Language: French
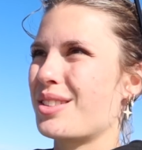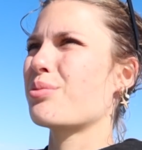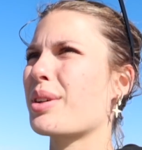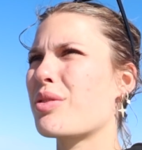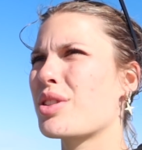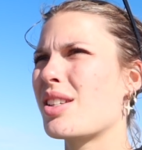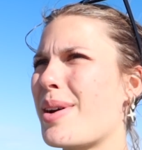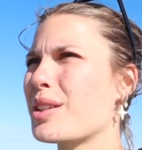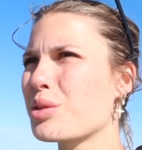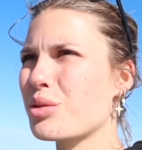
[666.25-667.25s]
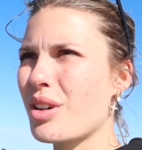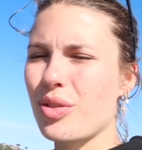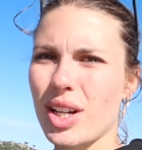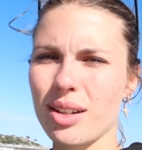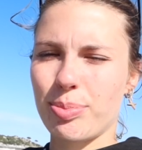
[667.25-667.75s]
Donc, bref, je sais pas trop ce qu'on va
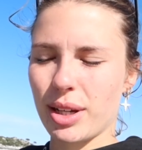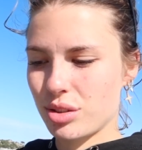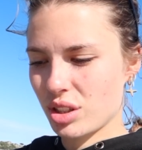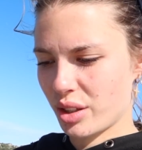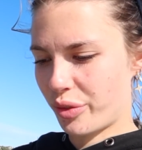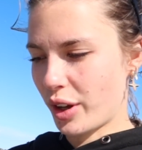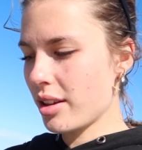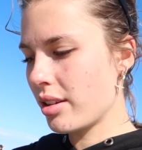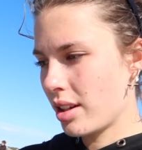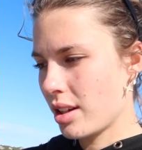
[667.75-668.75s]
faire. Perso, j'ai faim.